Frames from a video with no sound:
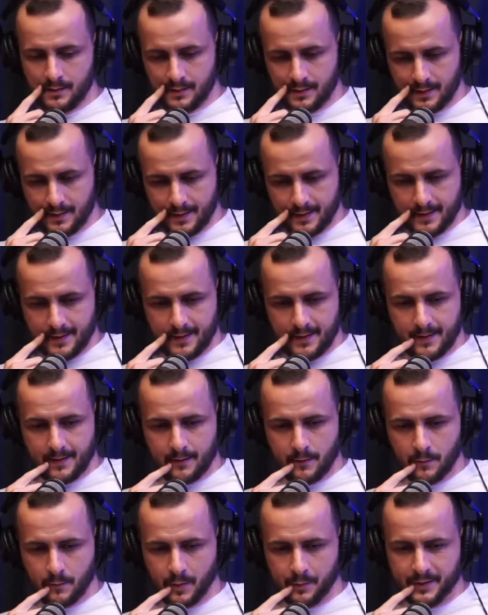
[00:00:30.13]
é,
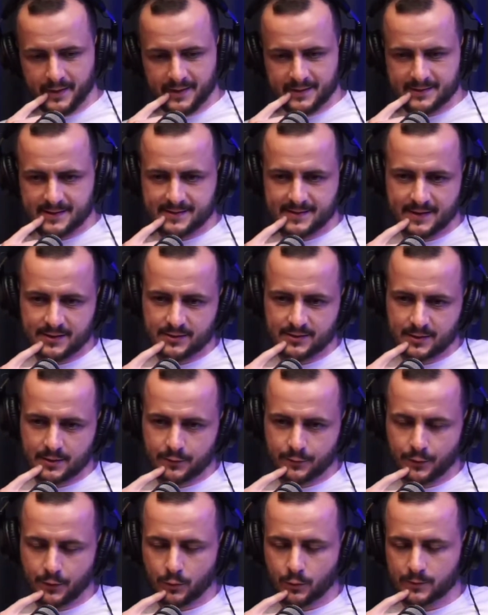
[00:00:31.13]
uma menina de 17 anos
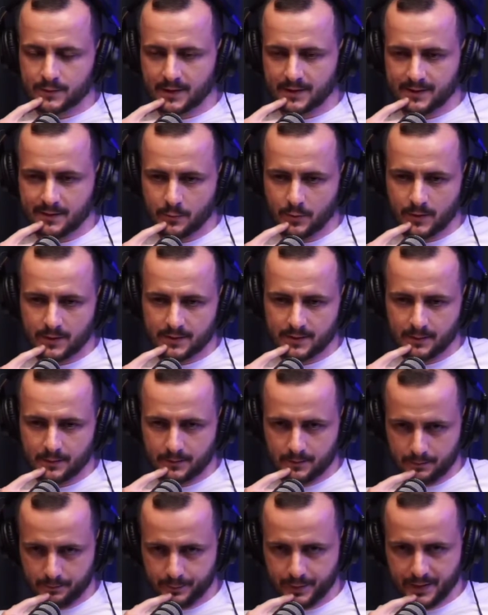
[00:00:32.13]
foi encontrada morta
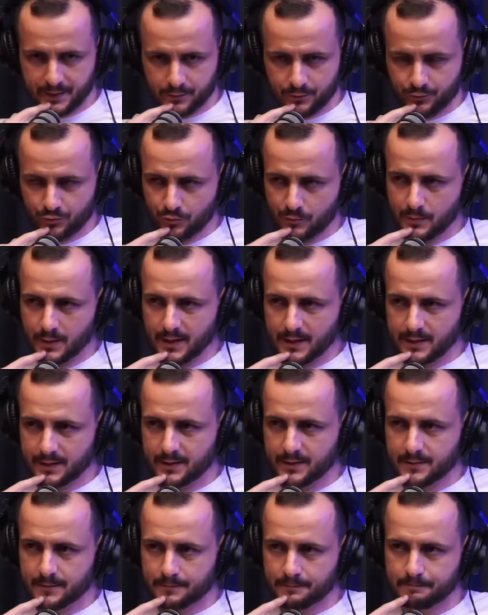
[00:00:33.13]
perto de um
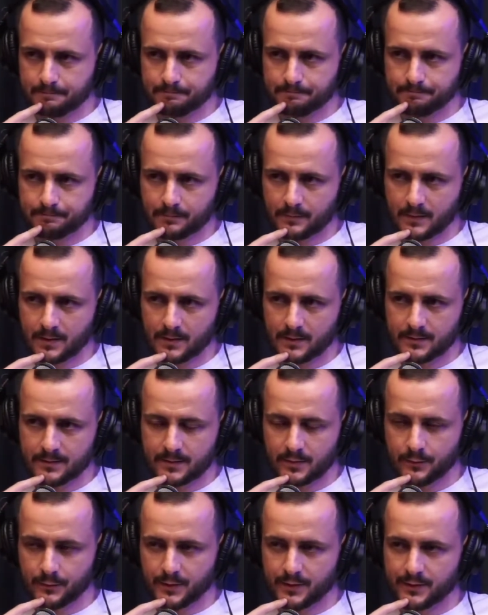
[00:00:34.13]
mangue, em
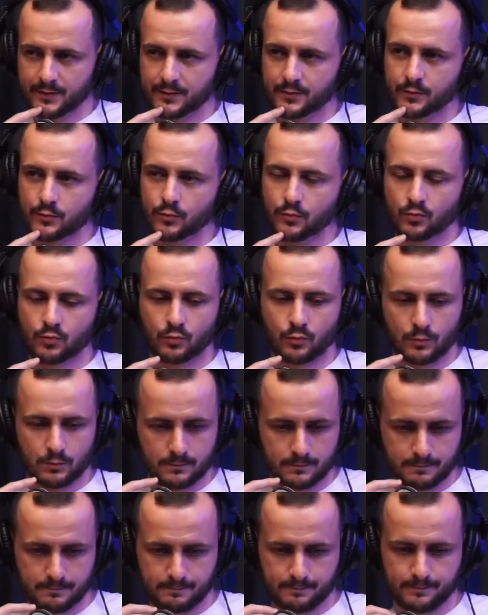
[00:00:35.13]
São Francisco do Sul.
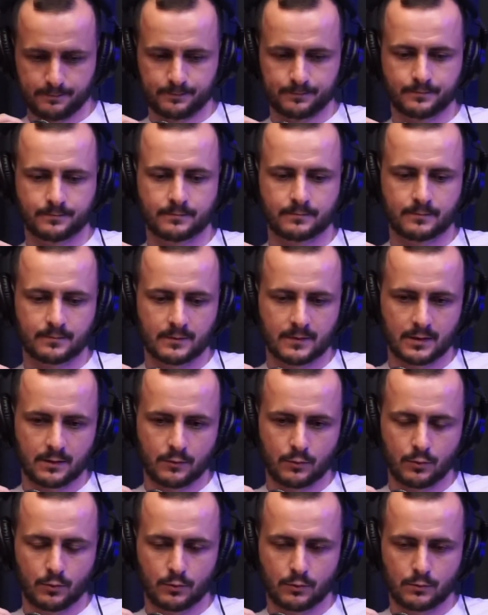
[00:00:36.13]

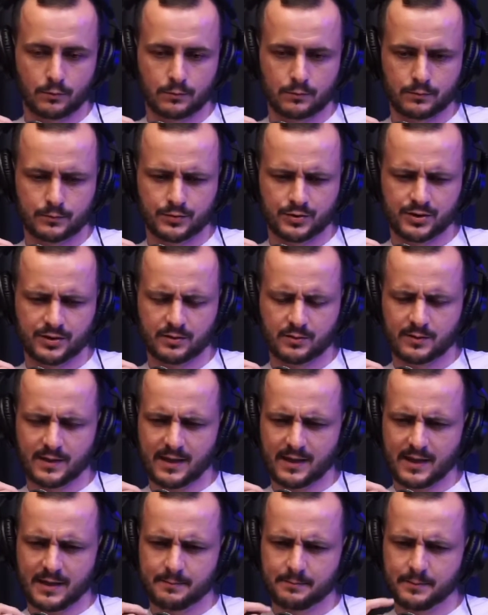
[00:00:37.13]
Com um tiro na
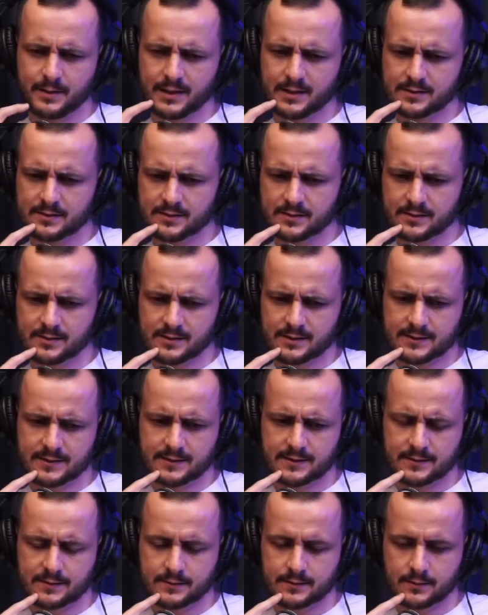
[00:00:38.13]

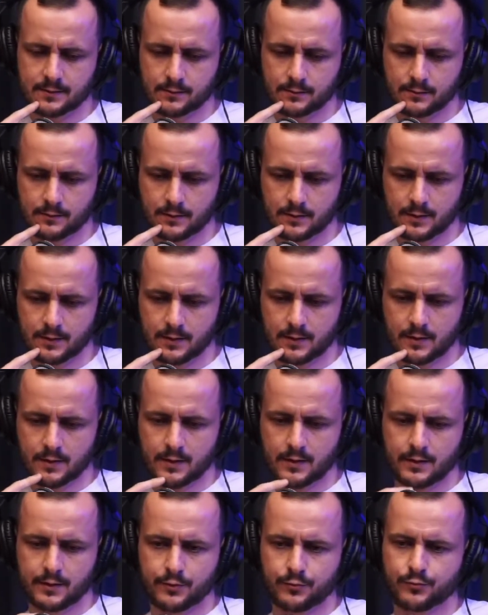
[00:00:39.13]
cabeça
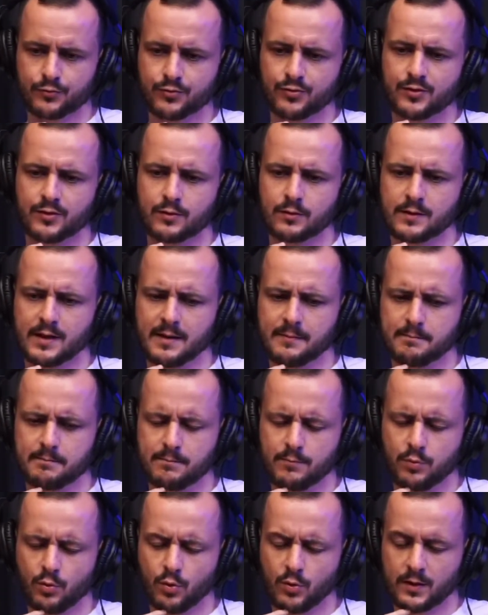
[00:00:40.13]
e um tiro na
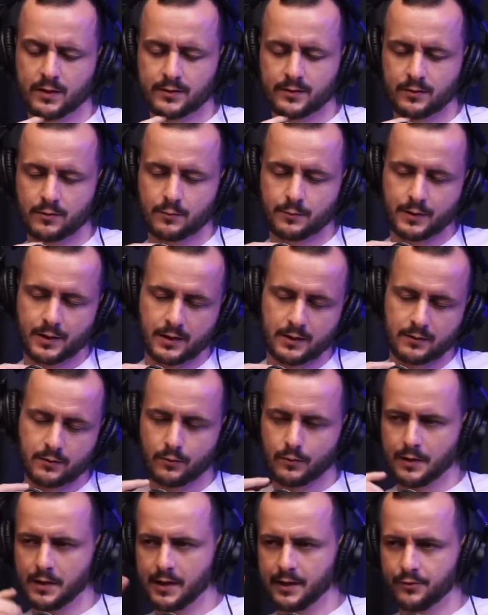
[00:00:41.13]
boca, se eu não me engano,
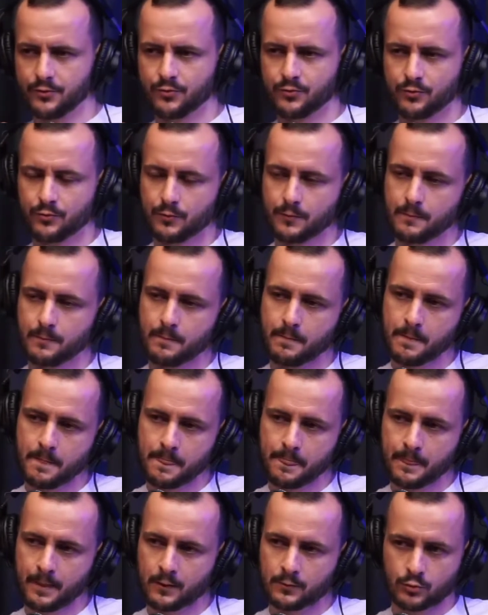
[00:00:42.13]
no queixo.
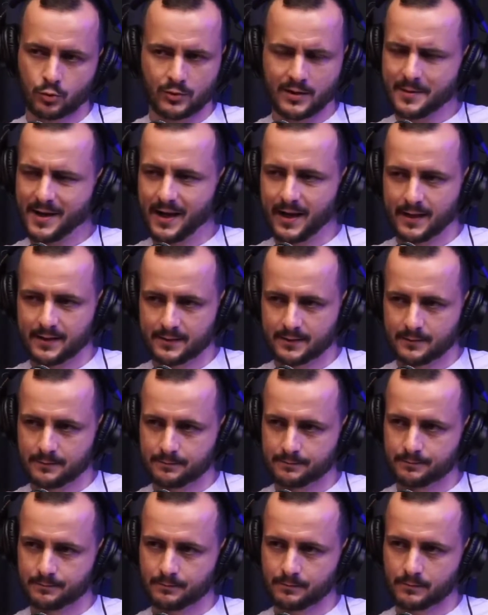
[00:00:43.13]
Toda amarrada,
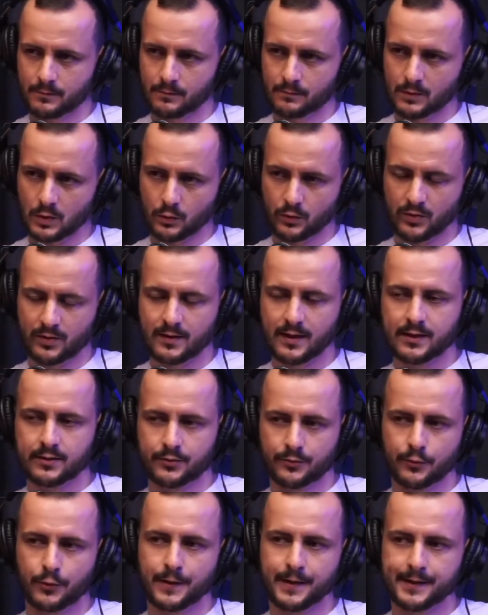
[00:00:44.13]
com sinais
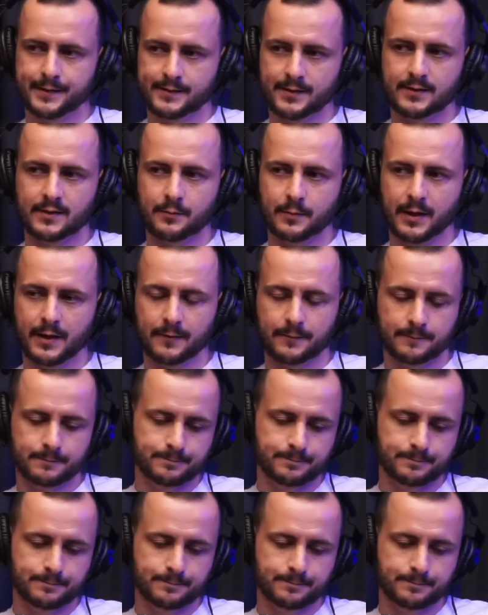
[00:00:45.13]
de violência também.